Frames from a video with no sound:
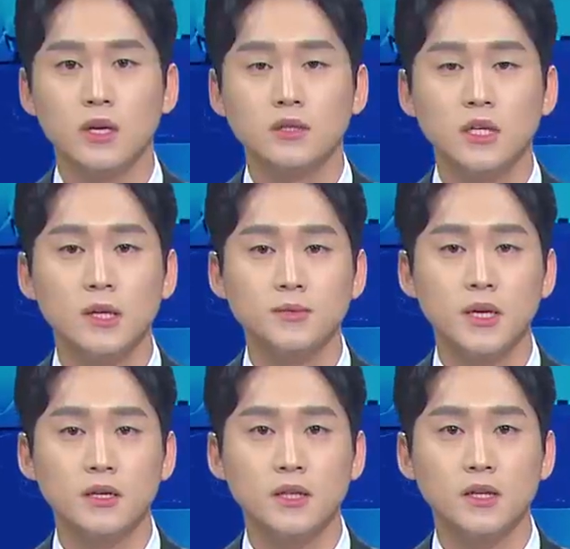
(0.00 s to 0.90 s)
체납
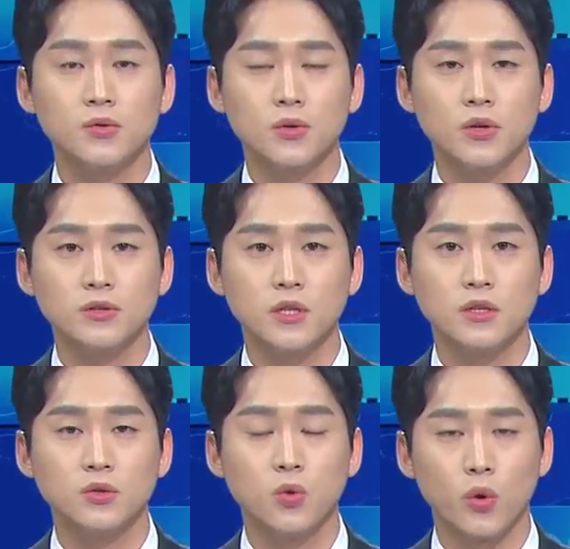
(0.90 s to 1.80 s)
차량 단속
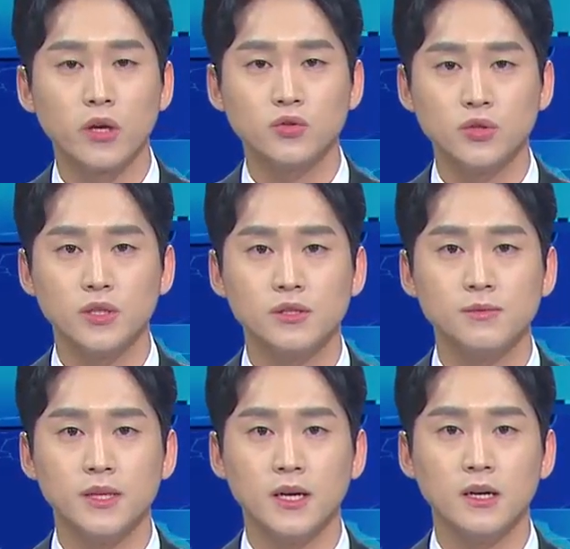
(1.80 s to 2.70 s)
현장을 동행
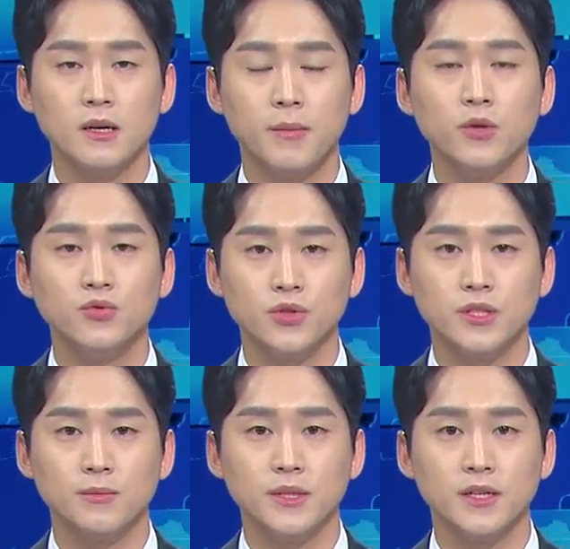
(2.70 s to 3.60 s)
취재했습니다. 배윤주
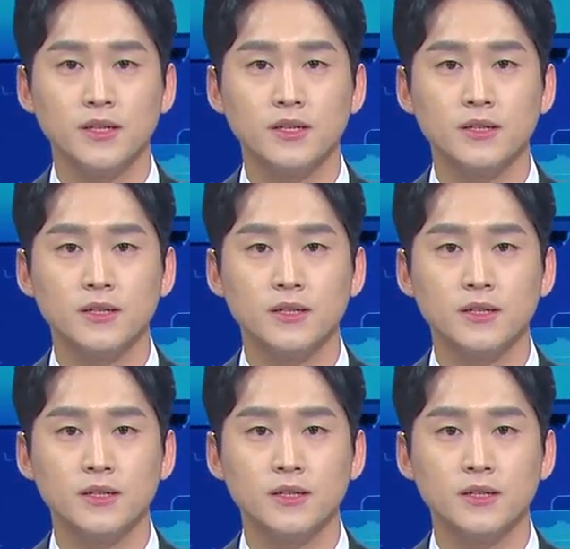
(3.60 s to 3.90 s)
기자입니다.